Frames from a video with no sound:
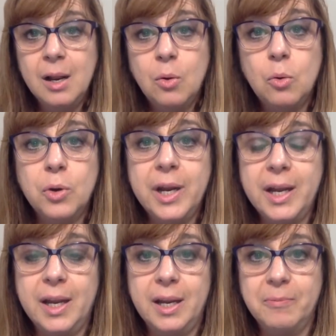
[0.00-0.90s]
un
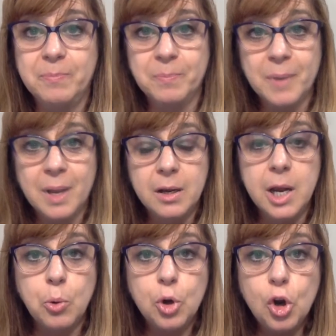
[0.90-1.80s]
em,
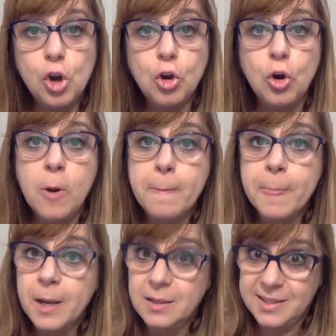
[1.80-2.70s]
neurólogo
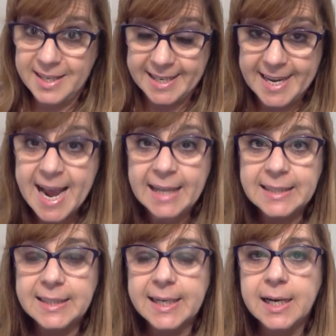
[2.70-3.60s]

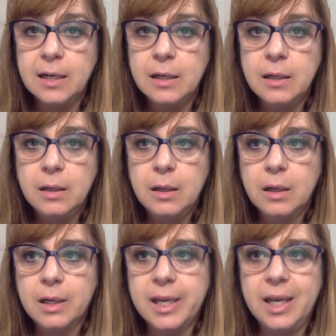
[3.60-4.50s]
psiquiatra,
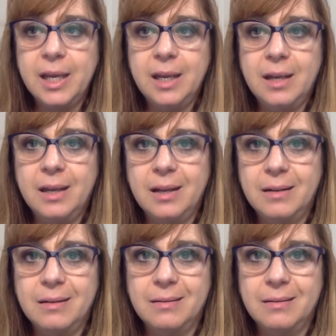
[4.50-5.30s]
que eh,